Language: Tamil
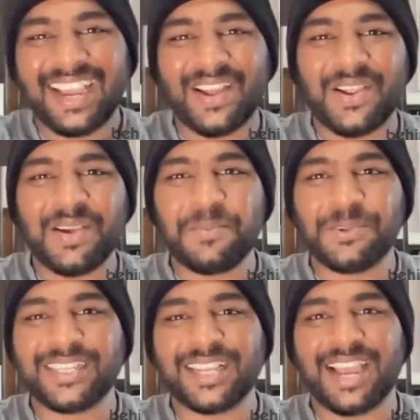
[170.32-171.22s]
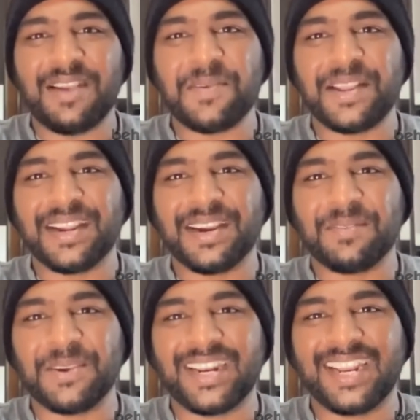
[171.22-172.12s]
யாரோ இங்க புதுசா ஜாயின் பண்ணிருக்காங்க
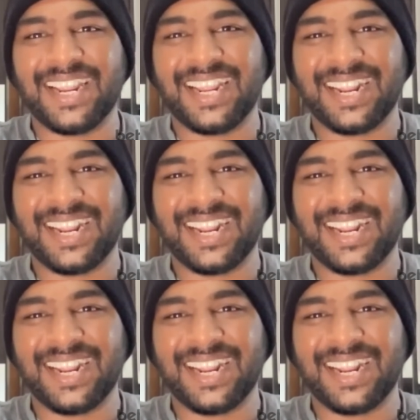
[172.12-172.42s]
போல இருக்கு